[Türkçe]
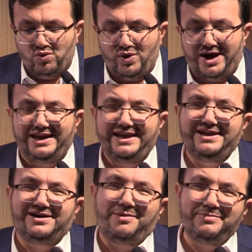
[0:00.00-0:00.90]
Ve
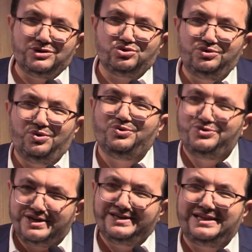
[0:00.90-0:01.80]
aleyhi kamisun onun
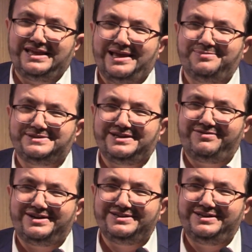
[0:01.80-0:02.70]
üzerinde de elbise
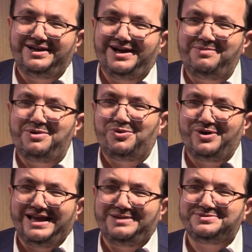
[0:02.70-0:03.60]
vardı ama
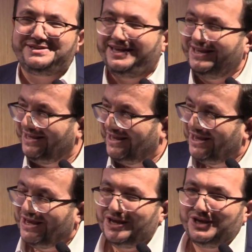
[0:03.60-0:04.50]
o elbiseyi
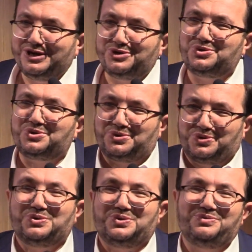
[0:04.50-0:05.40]
yecur
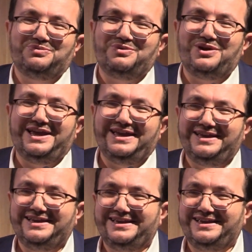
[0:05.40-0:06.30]
ruhu
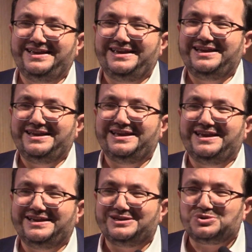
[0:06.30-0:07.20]
böyle
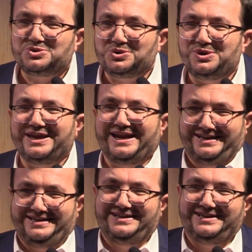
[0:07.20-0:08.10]
e,
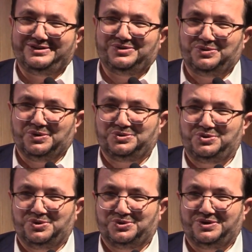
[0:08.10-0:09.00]
sürüyerek
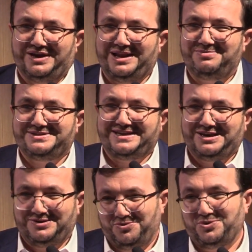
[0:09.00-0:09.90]
götürüyordu
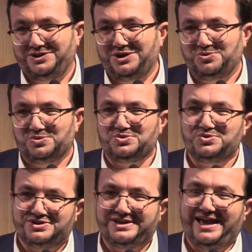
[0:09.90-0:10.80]
elbiseyi. O kadar
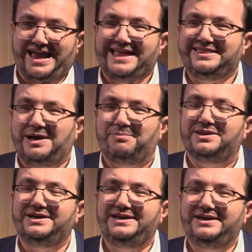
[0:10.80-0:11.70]
uzunca
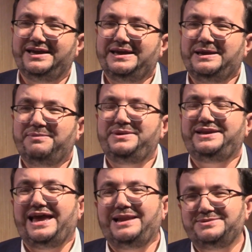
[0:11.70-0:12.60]
endamlı bir
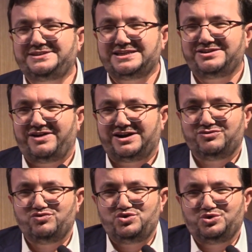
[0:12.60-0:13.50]
elbisesi
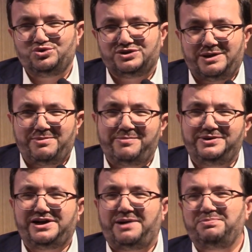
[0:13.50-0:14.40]
vardı. Vücudunun
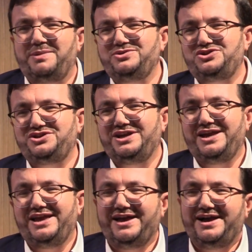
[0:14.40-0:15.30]
tamamını kaplamış
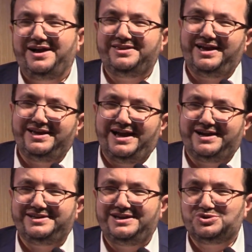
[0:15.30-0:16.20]
hatta
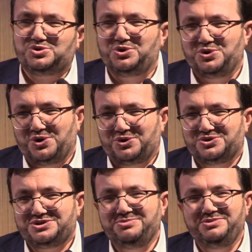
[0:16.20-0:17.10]
yerde
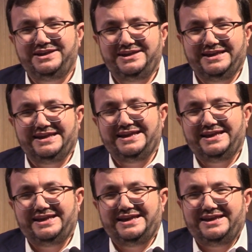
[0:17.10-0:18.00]
sürünüyordu. Şimdi
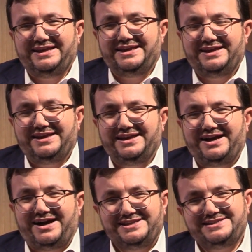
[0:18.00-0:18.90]
e,
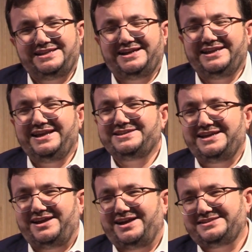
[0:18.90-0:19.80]
hadislerde
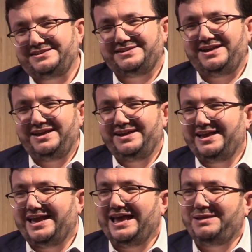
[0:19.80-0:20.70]
geçen aslında
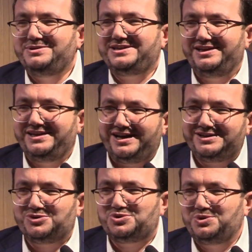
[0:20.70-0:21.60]
elbisenin
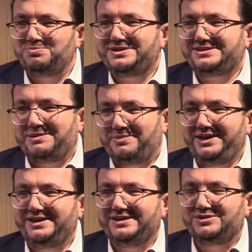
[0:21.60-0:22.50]
yerde sürünmesi
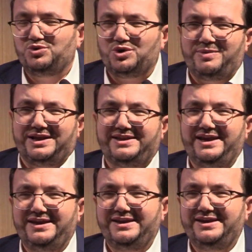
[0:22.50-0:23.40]
demek
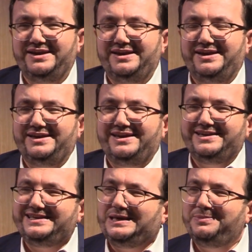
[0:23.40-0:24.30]
normalde
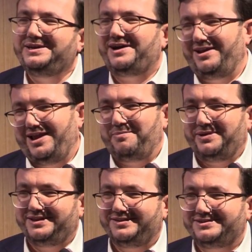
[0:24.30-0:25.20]
kibir
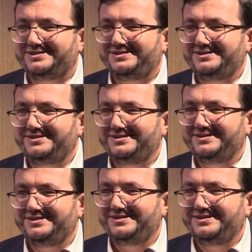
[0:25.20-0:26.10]
alametidir.
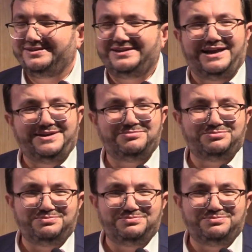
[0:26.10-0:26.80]
Yani